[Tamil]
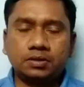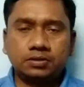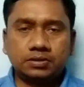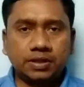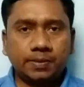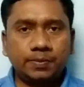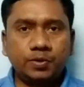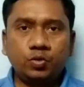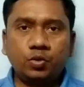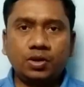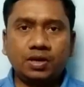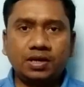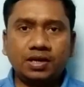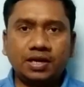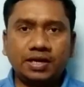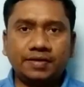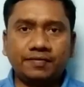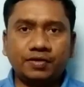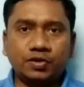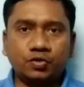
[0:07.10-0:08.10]
தமிழ் உள்ளங்கள்
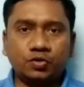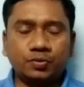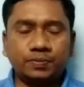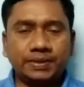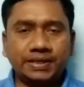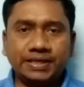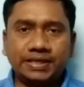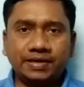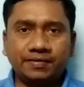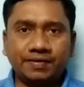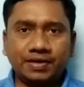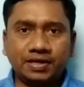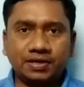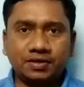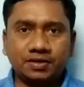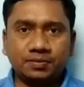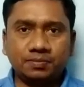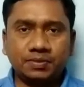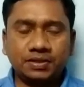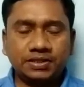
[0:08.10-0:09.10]
அனைவருக்கும் இனிய
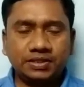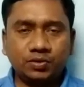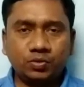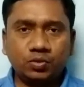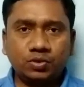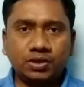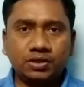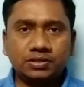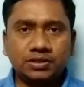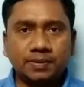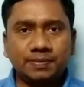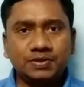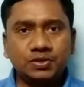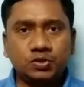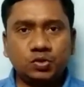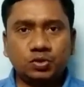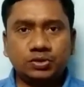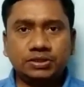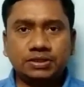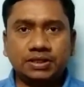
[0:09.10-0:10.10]
வணக்கம் இது உங்கள் தமிழ்
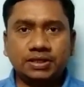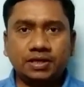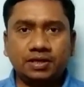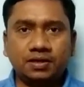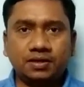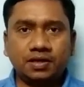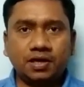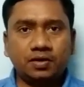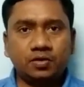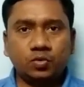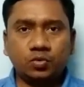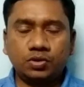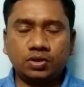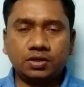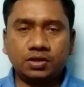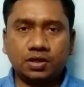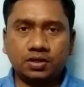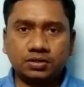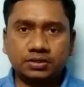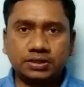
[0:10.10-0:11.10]
ஸ்டோர் சேனல் நான் உங்கள்
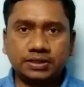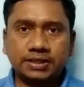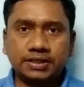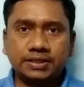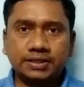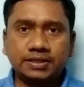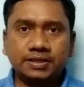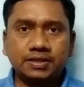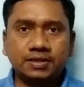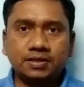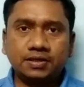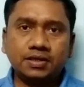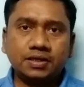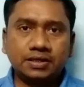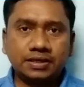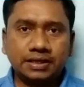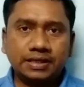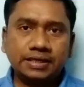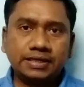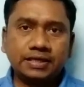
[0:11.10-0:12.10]
கார்த்திகேயன்
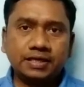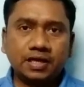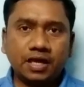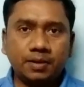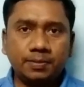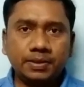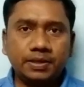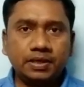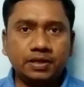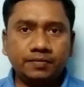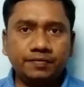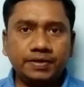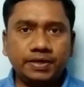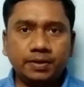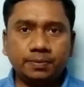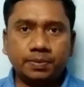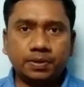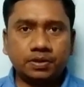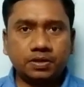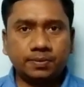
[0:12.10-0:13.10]
இன்றைக்கி நாம் என்ன வீடியோ
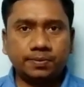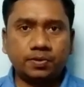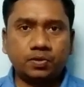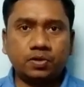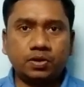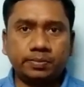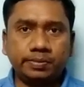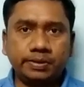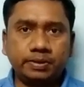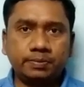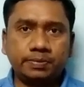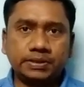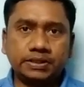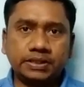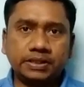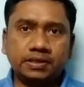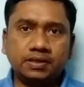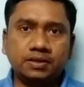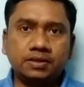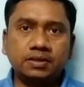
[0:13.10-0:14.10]
பார்க்க போகிறோம் அப்படின்னு
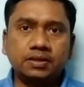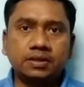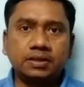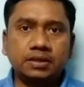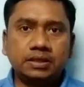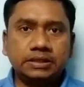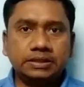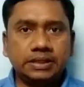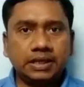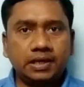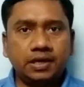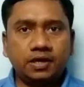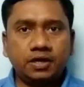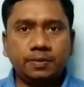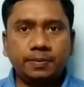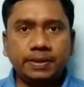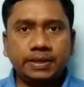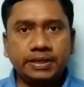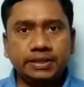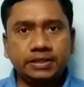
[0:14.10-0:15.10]
பார்த்தீங்கன்னா
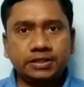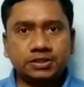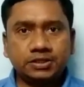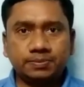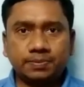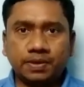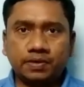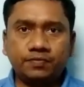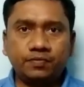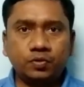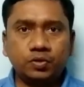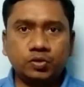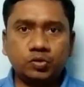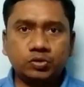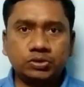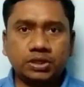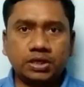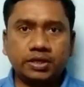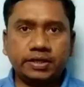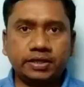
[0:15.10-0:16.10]
எல்லாருமே இன்றைக்கி ஸ்மார்ட் ஃபோன்
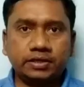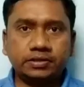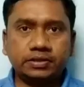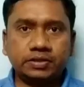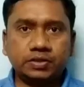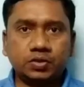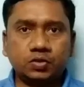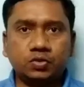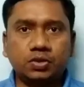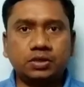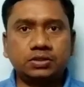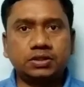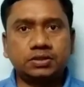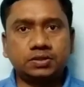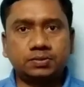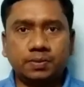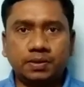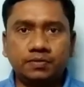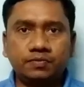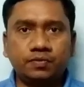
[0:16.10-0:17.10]
யூஸராக இருந்துகிட்ருக்கோம் அந்த
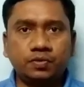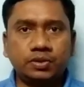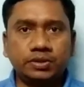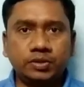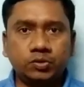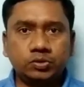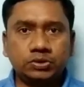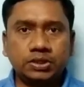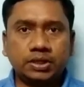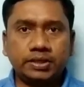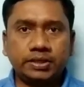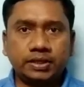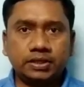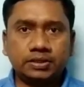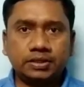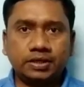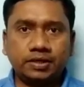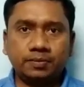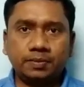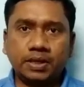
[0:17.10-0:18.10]
ஸ்மார்ட் ஃபோன் யூஸராக
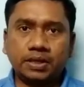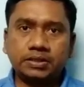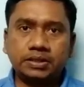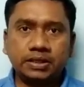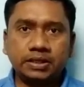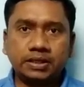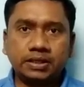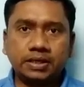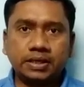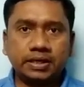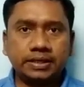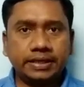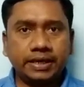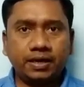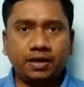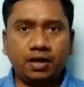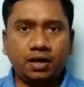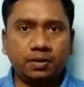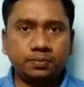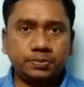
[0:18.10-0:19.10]
இருந்தாலும் அதில் இருக்கிற
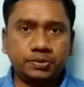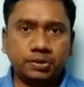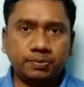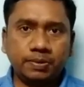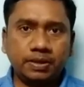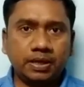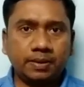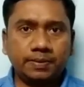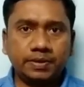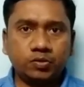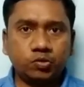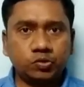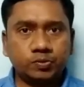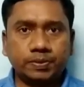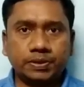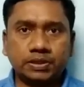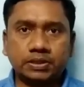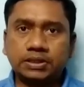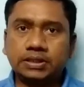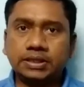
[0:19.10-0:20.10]
எல்லா ஆப்ஷனுமே நம்ம யூஸ்
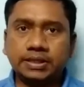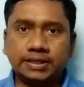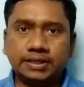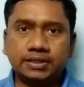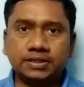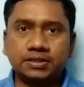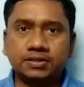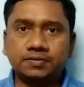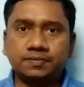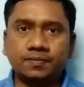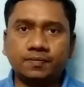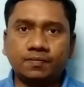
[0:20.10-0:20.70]
பண்ணுறது கிடையாது